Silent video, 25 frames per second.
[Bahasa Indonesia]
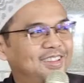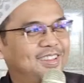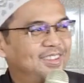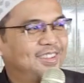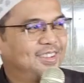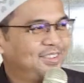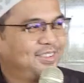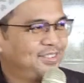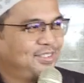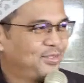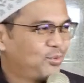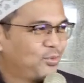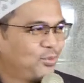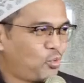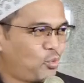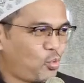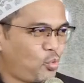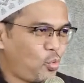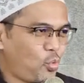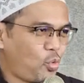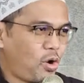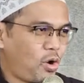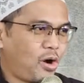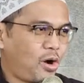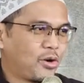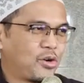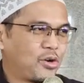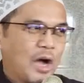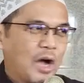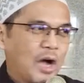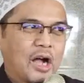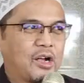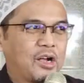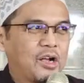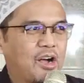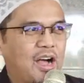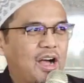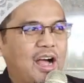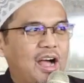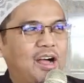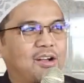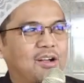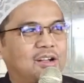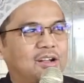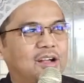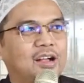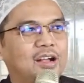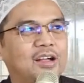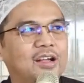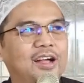ya wah
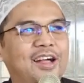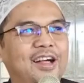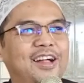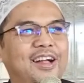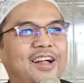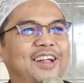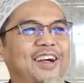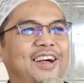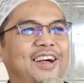gagah gagah